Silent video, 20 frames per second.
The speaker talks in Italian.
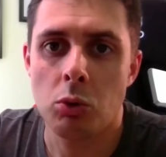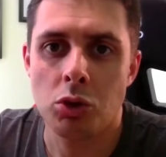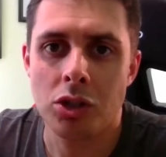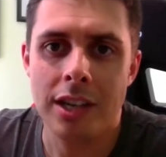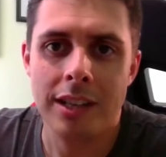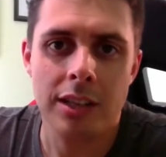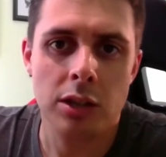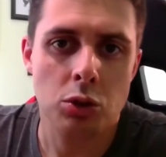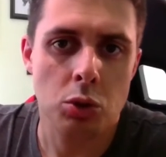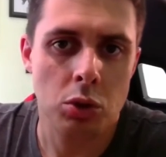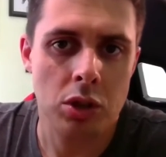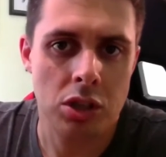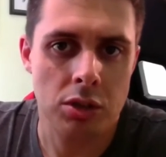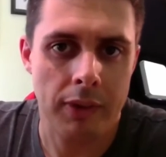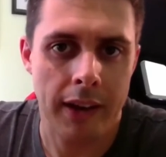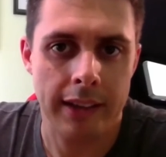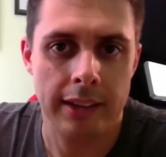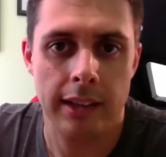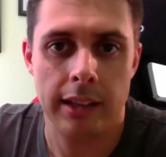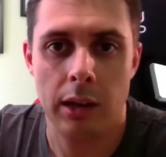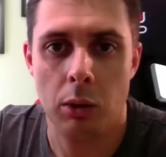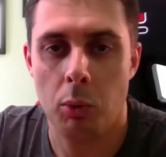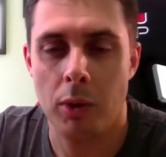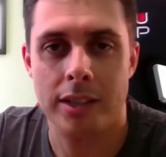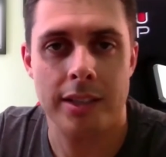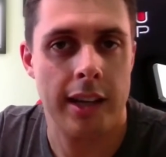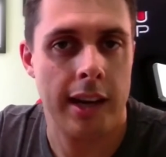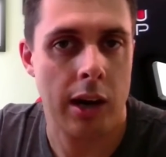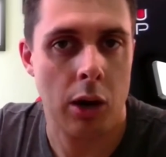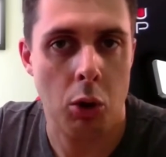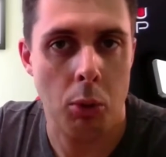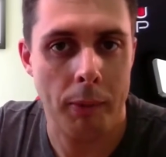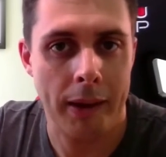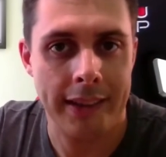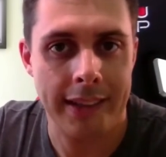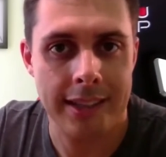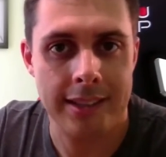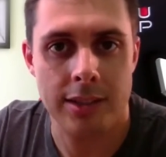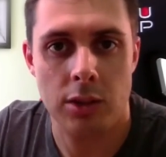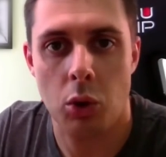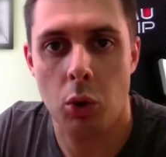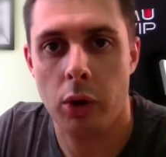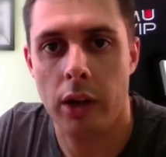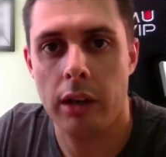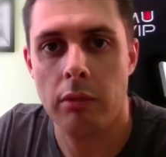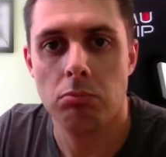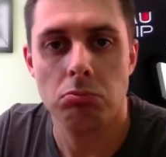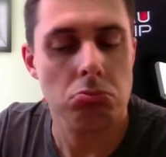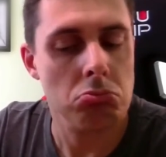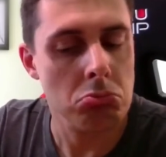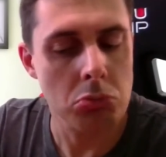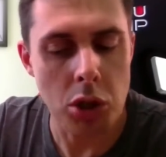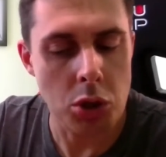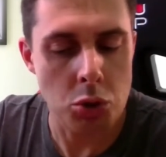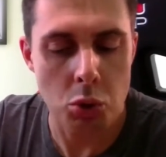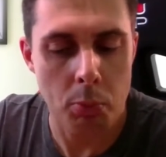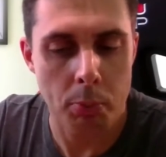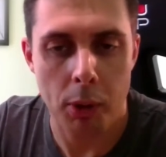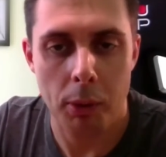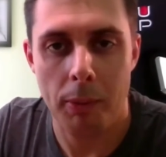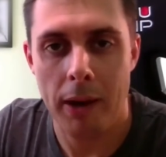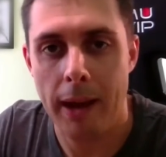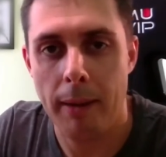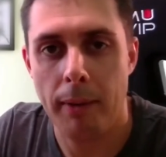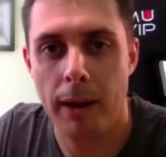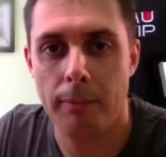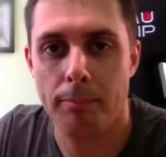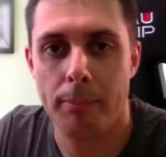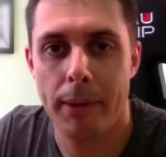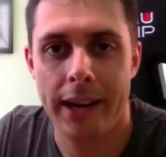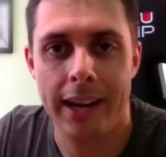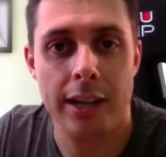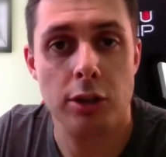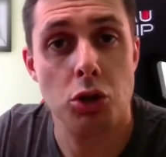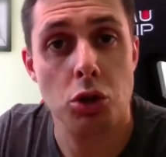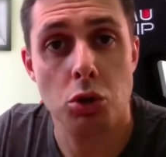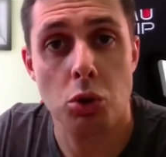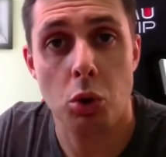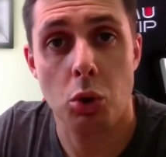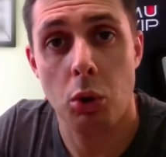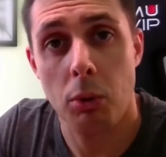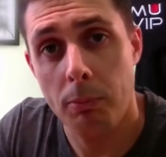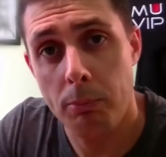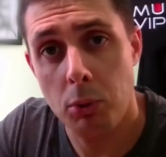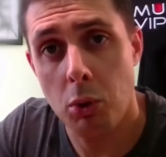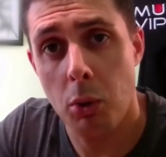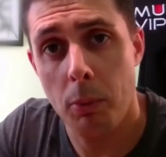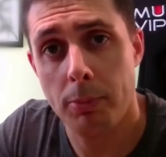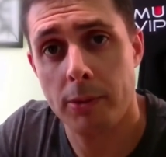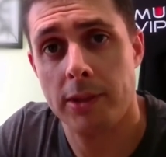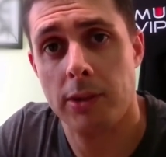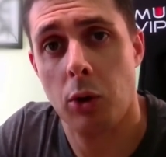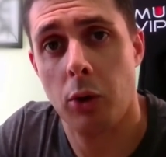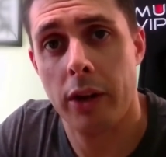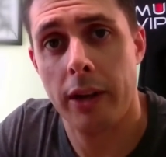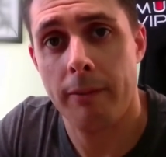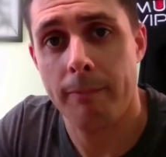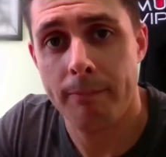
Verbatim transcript: siete soddisfatti di queste raccomandazioni, nessun problema perché ci sono più opzioni.